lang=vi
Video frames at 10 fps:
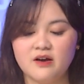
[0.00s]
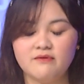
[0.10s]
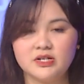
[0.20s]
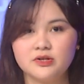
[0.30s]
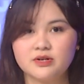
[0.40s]

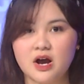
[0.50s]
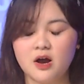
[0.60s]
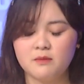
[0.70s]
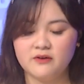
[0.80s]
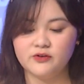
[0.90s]
Và trước
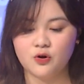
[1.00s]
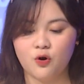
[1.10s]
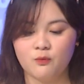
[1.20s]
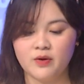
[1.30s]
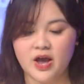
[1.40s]
đó bởi vì
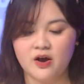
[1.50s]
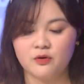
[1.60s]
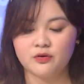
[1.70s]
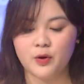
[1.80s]
ồn ào